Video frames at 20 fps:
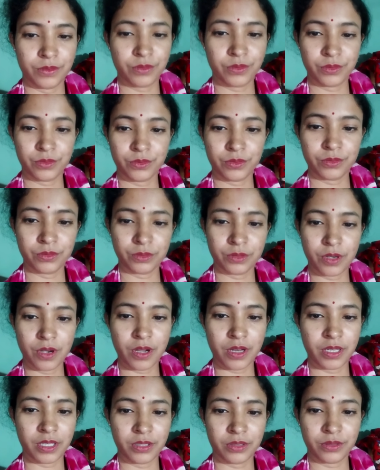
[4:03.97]
নতুন
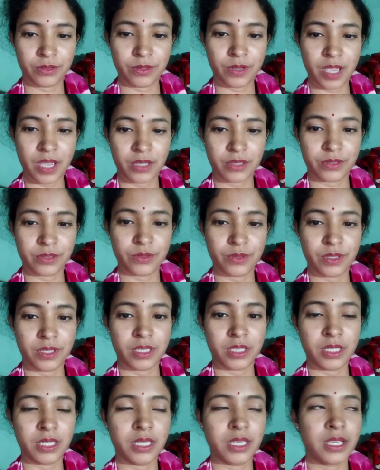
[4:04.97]
ঘরে তো
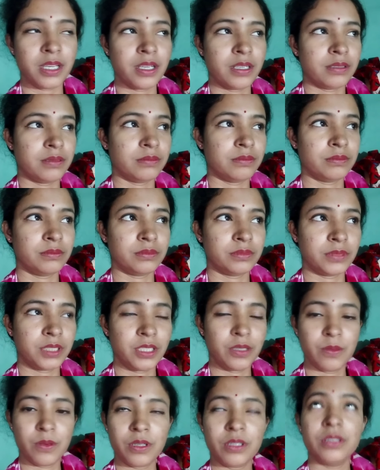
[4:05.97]
অ্যাকচুয়ালি
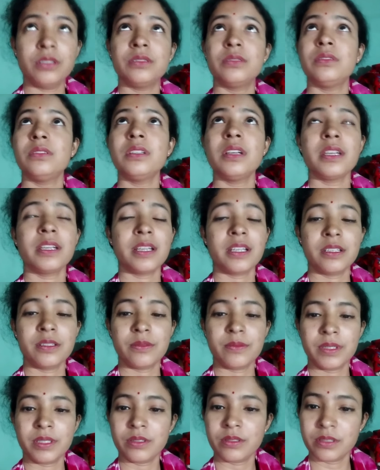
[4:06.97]
কি বলো তো এখানে
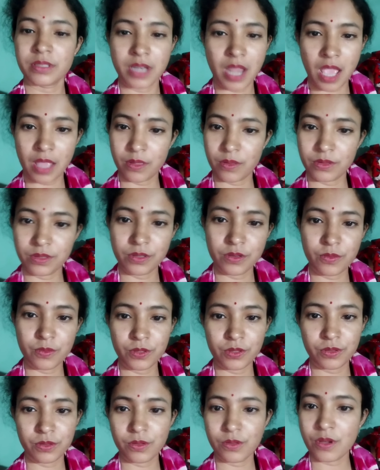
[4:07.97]
তো এতদিনও
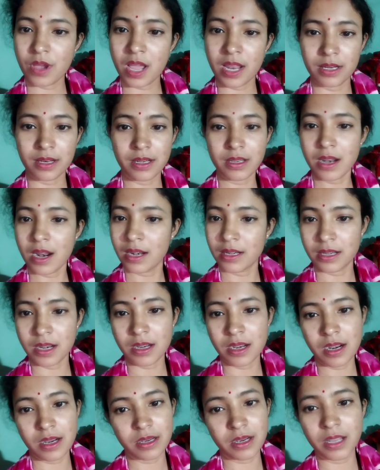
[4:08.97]
পর্যন্ত তো হালকা ঠান্ডা
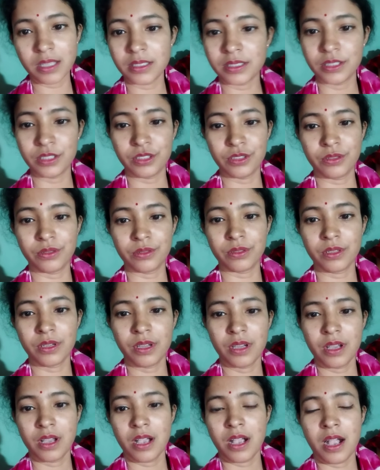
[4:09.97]
ঠান্ডা ছিল
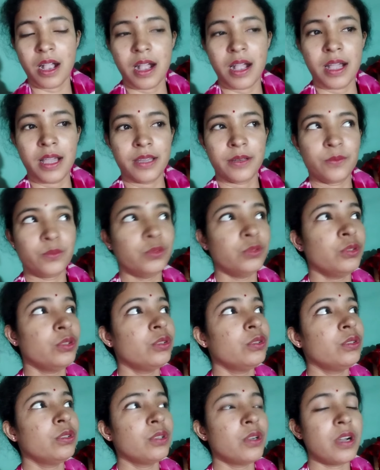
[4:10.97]
আর
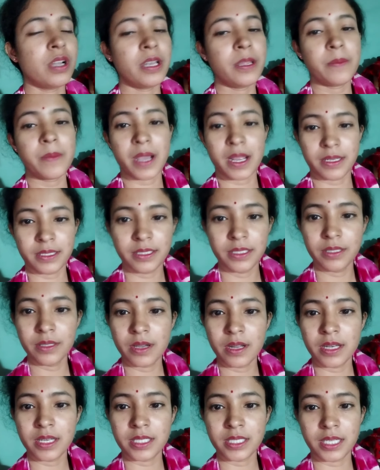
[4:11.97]
পুরনো ঘরে মাটির
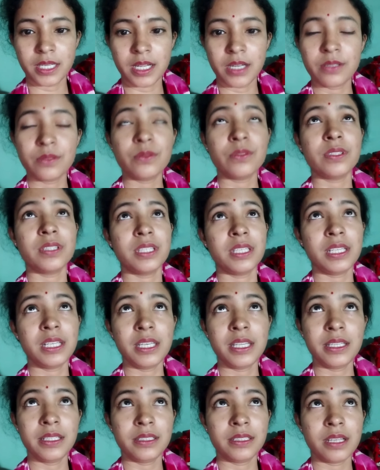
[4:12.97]
ঘরে সেখানে তো
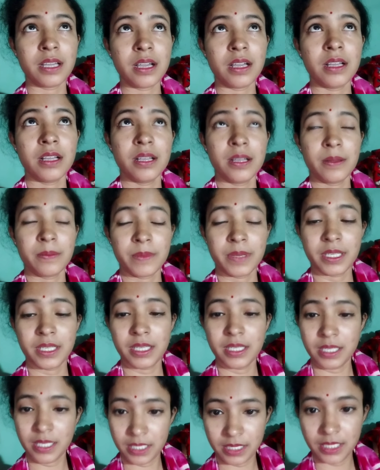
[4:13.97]
সিলিংটা
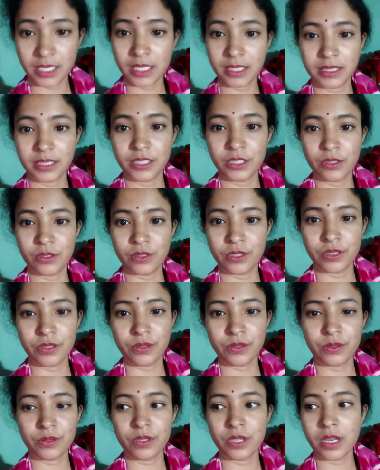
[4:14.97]
মানে নিচে ছিল এই
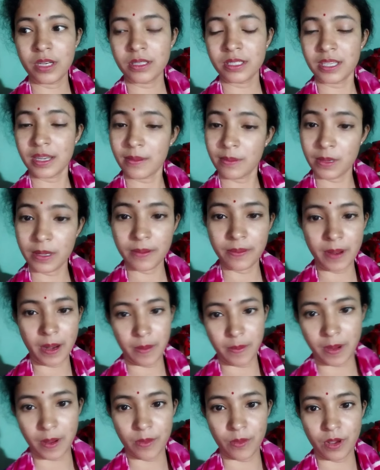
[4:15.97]
জন্যে টেবিল
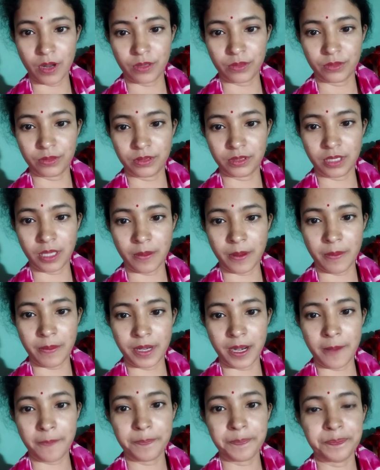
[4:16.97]
ফ্যান ব্যবহার করতাম
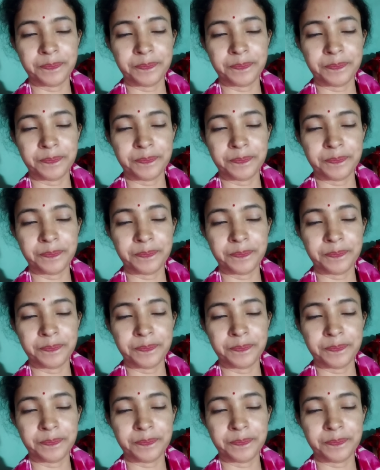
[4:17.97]
আমরা